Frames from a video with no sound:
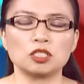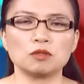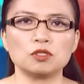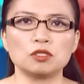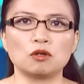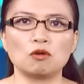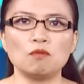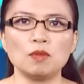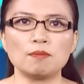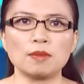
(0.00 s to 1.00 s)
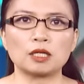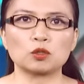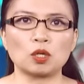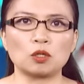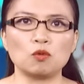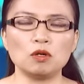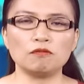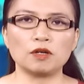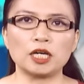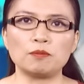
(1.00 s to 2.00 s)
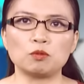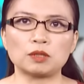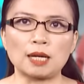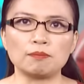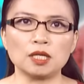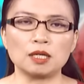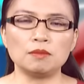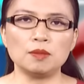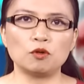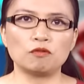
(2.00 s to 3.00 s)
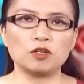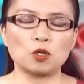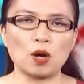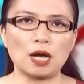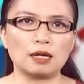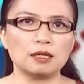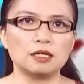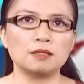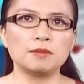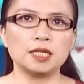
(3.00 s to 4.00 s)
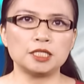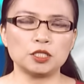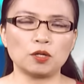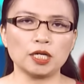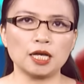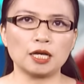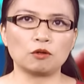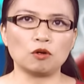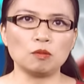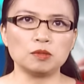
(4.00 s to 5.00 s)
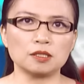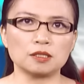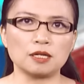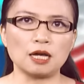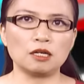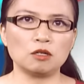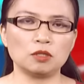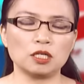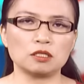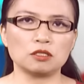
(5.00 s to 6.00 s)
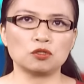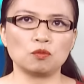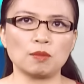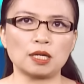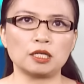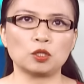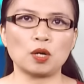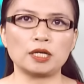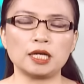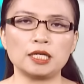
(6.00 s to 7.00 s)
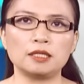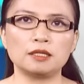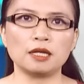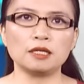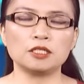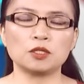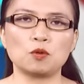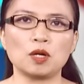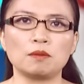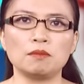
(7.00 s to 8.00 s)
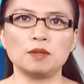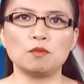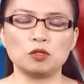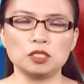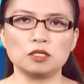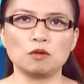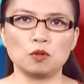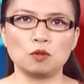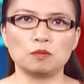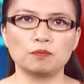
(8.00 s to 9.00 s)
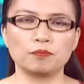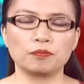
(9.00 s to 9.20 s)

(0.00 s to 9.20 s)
Còn trong sự cố mất mạng toàn quốc vào ngày 8 tháng 11 vừa qua, hơn 10 triệu khách hàng của Optus đã không thể sử dụng mạng điện thoại hay Internet trong khoảng 14 giờ đồng hồ.